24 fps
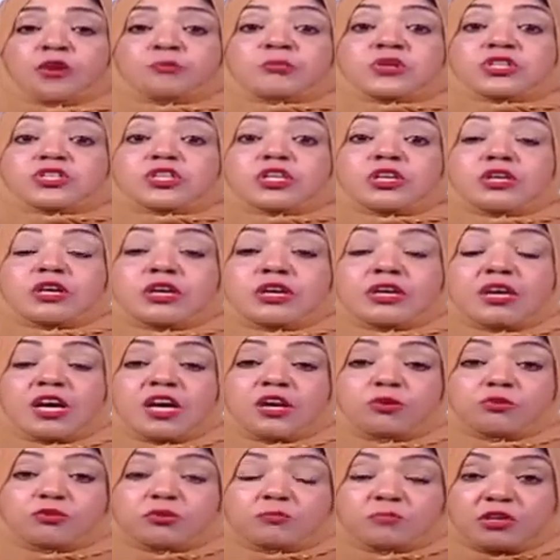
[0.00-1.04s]
ماشي
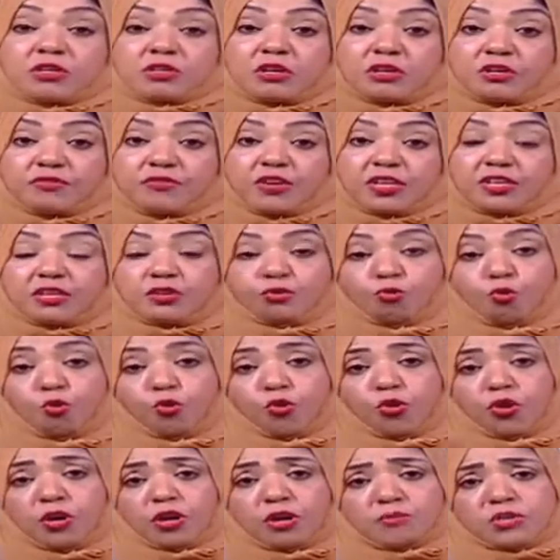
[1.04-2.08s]
كانوا المره اللي فاتت
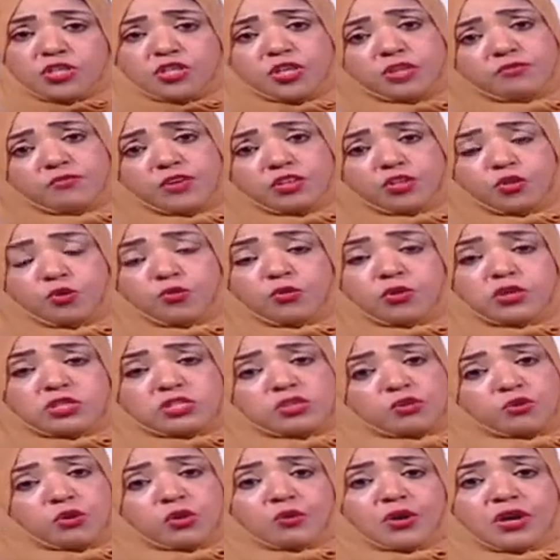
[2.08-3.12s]
كل ماشي الفتح
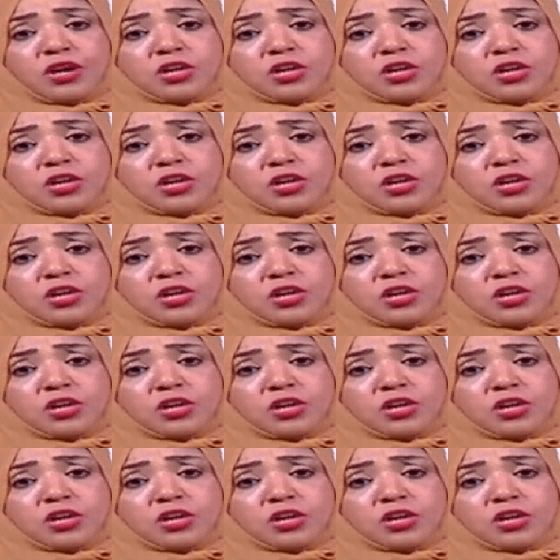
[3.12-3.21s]
والكسر كانوا